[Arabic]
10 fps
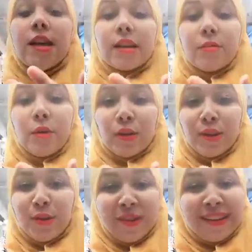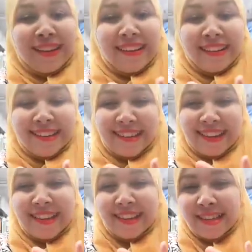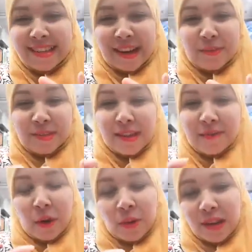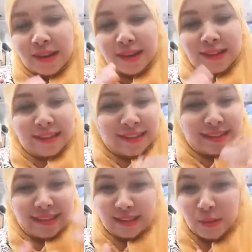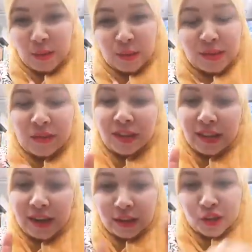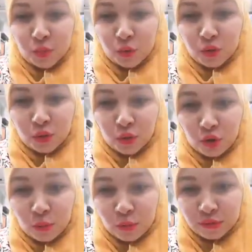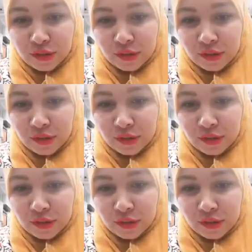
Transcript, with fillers: كما قلت لكم الا الا كان شي قياس اللي صغير بزاف اولا اللي كبير بزاف داك راه كنجيبوك سوق كوموند